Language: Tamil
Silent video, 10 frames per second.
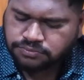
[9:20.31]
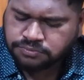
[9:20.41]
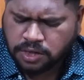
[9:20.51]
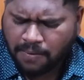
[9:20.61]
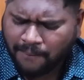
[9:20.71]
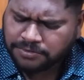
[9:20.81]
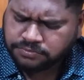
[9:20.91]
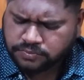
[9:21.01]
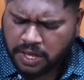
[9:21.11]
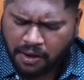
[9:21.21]
ம்
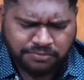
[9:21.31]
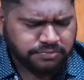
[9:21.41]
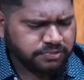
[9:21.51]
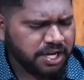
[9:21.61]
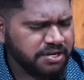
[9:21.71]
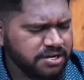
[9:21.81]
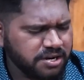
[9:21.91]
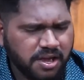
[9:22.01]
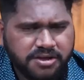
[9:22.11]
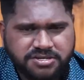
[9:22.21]
நைட்டாக
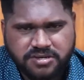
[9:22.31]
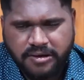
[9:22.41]
ட்ரை ஆகிடுச்சு